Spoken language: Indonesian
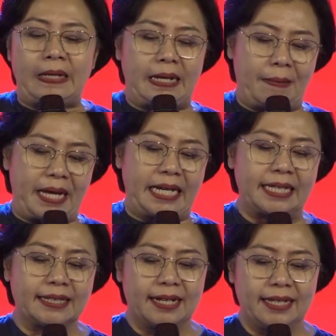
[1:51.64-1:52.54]
Nah mari
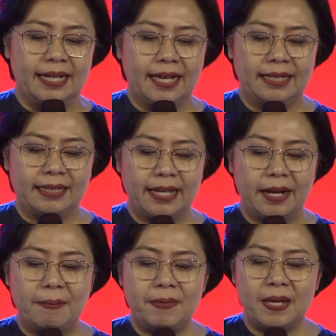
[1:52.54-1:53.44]
kita lihat
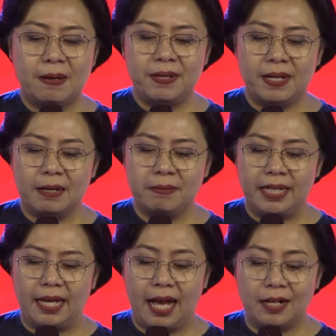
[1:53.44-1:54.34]
Yeremia bilang
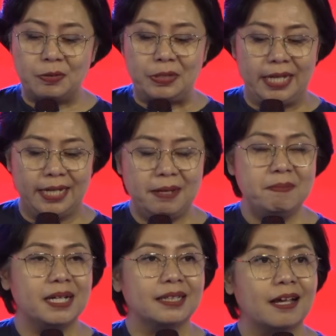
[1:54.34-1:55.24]
begini aku ini
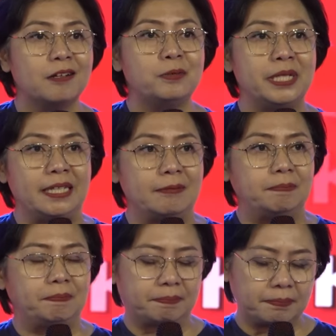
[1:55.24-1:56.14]
mengetahui
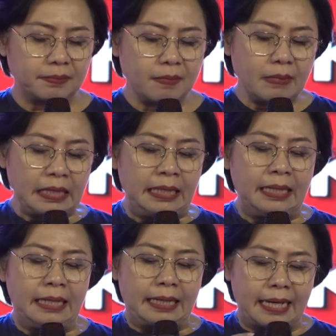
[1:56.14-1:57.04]

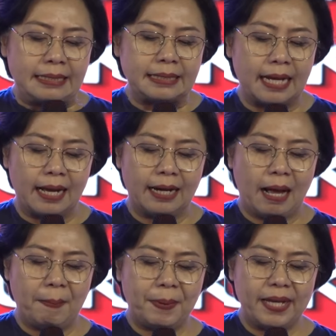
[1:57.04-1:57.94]
rancangan
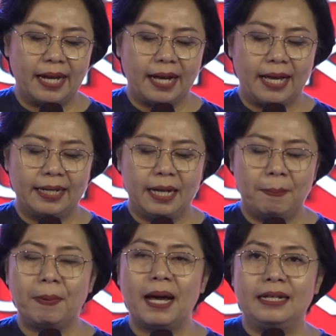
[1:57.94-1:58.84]
apa yang ada
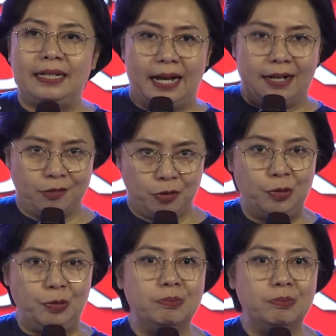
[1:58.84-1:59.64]
padaku